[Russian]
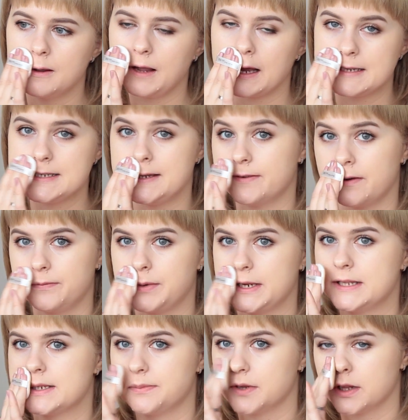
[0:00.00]
Красиво, в
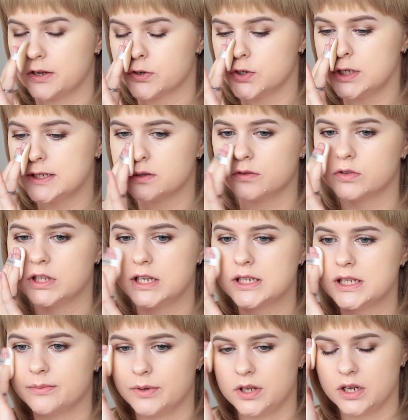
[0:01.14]
принципе, ложится, но вот
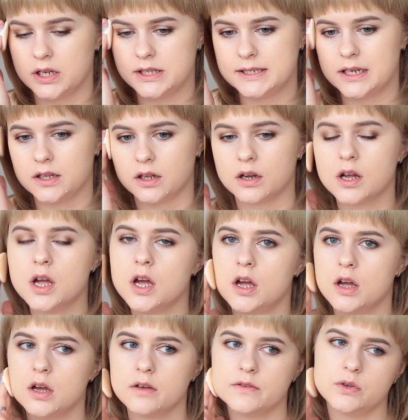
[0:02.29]
если бы не оттенок
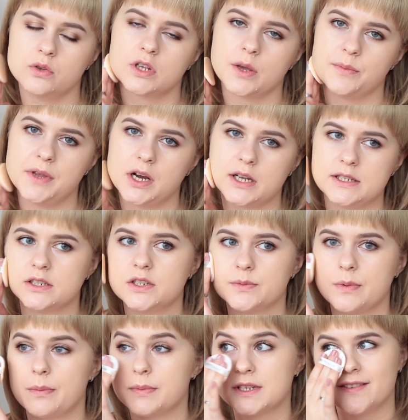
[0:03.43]
все-таки мне хотелось
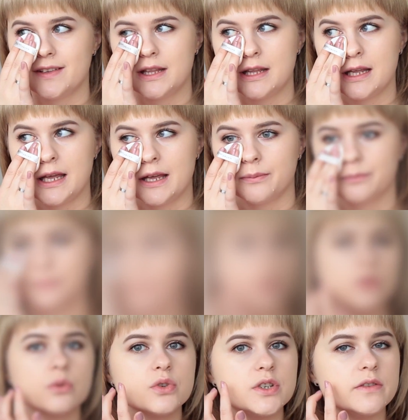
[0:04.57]
бы посветлее.
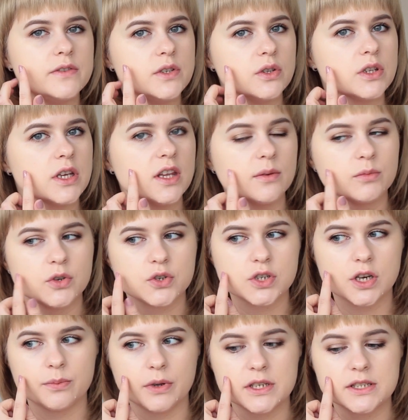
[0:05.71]
Тут же все-таки
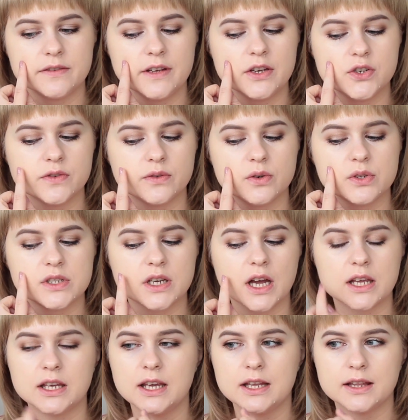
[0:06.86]
немножечко посвечиваются
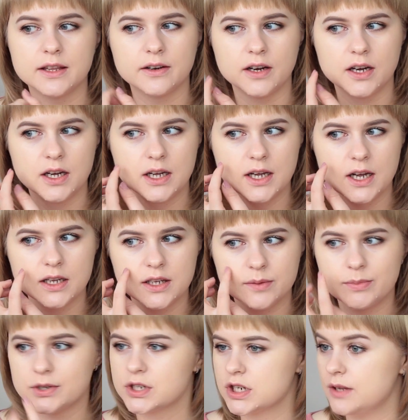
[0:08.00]
какие-то
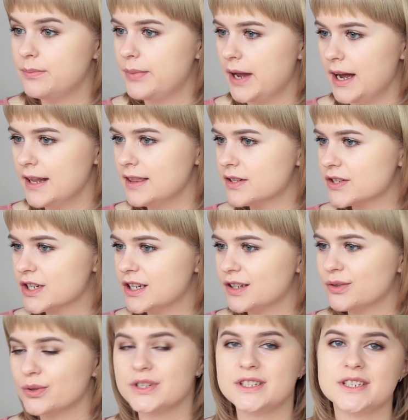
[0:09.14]
небольшие пятнышки,
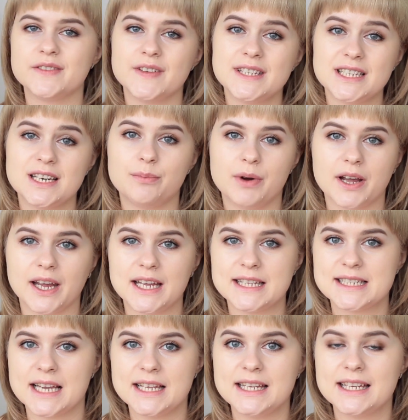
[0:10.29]
то есть действительно
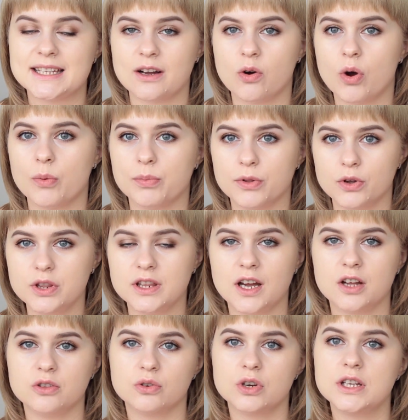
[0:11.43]
покрытие не такое
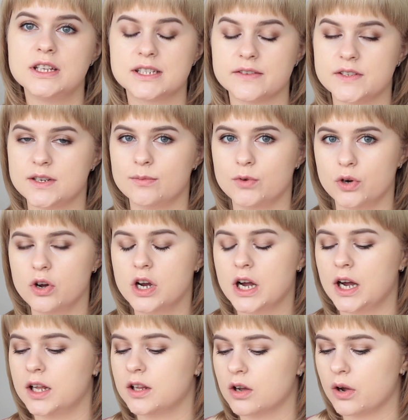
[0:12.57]
плотное, но и не совсем
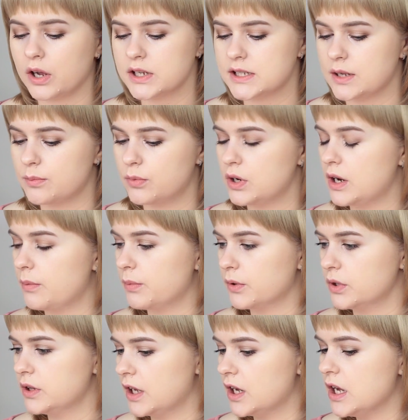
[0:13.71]
легкое, оно гораздо более
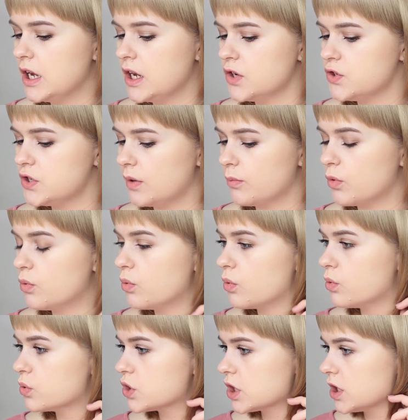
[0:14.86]
плотное, чем у
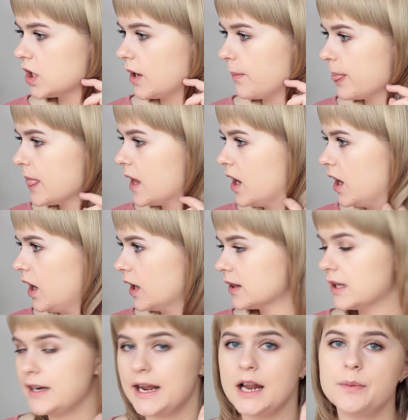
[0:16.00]
Кушина от
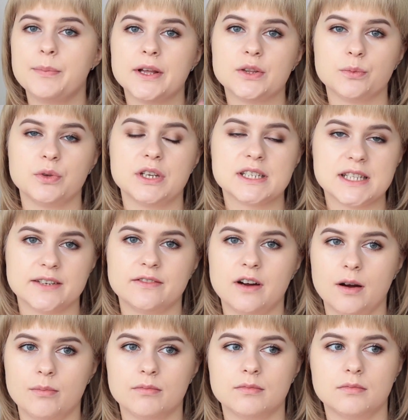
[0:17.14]
L'Oreal, поэтому если
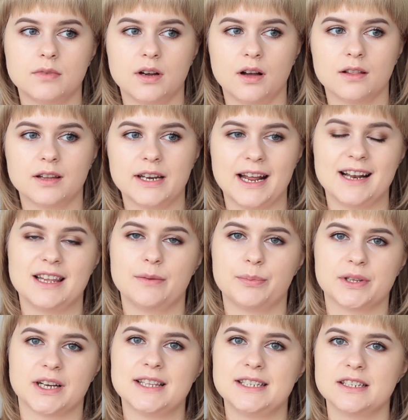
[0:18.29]
вам L'Oreal а, не
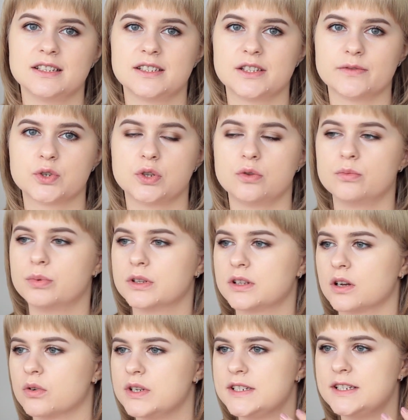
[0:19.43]
подходил из-за того, что он был
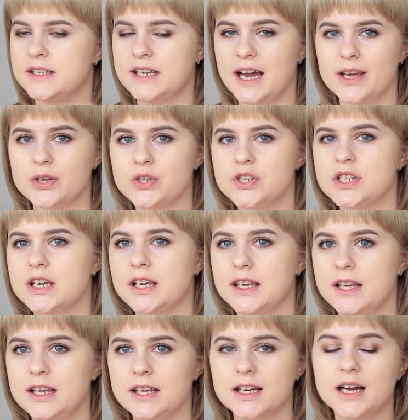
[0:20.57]
такой сияющий
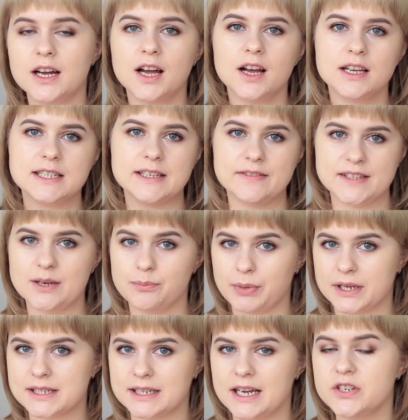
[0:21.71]
и совсем
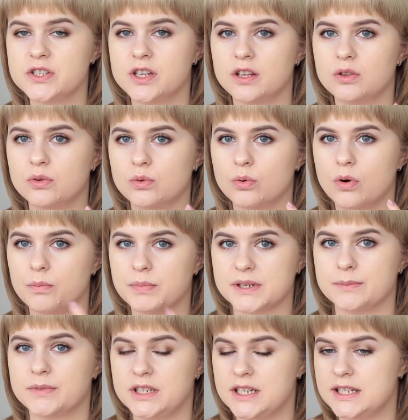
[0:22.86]
прозрачный, то
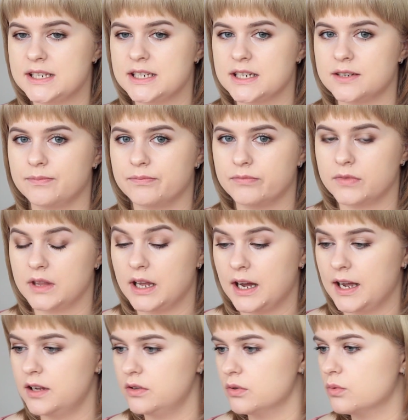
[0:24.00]
посмотрите
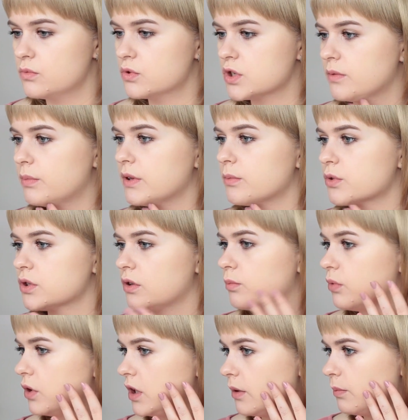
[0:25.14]
на этот Кушин, потому что он
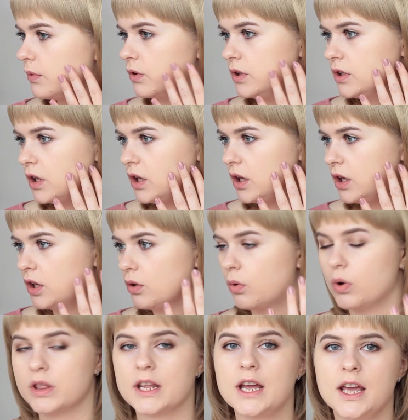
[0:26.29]
более плотный и
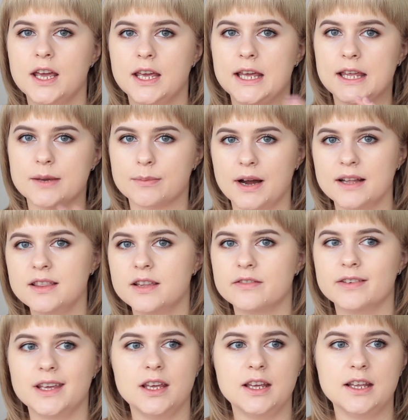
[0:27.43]
он и не
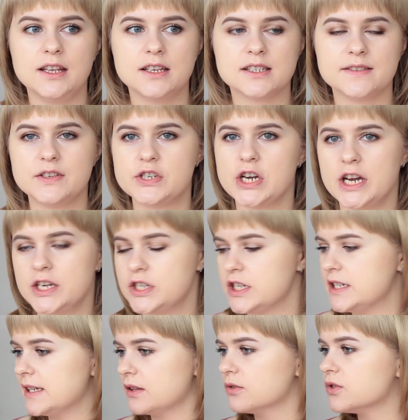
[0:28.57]
матовый, и не
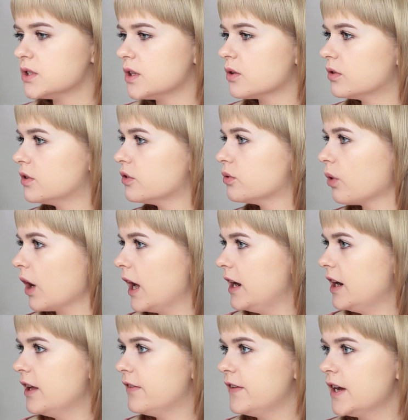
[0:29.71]
свечащийся, то есть такой
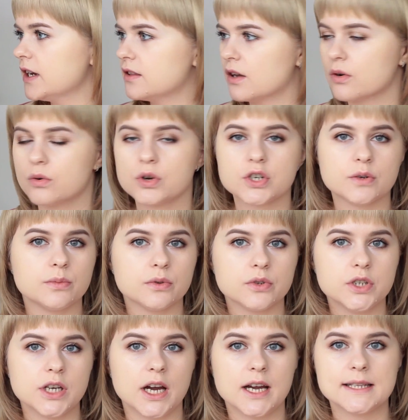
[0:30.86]
натуральный эффект на коже
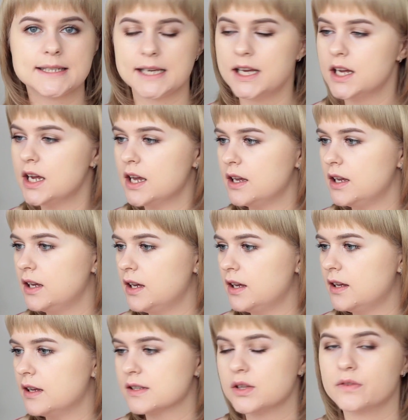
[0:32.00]
получается, и
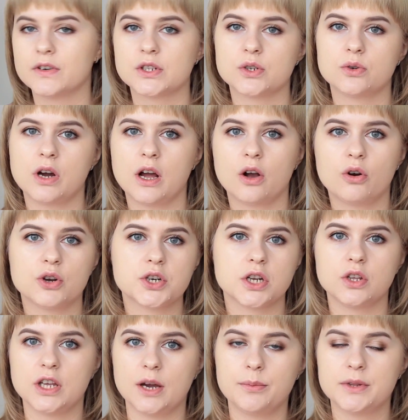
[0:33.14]
если у вас сухая кожа,
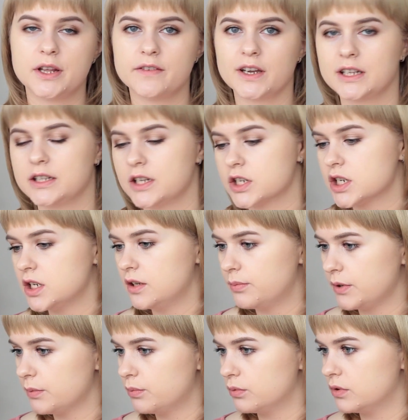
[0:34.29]
то я бы, наверное, даже не
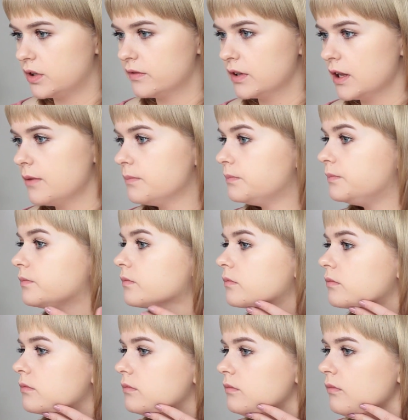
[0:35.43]
припомнила припудривала.
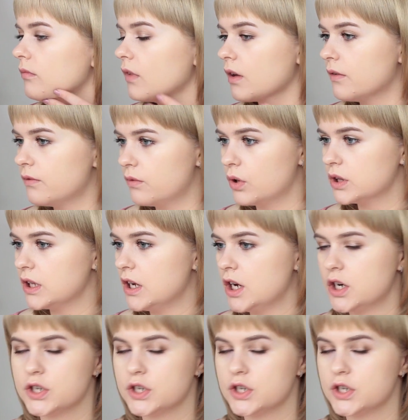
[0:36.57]
Вот.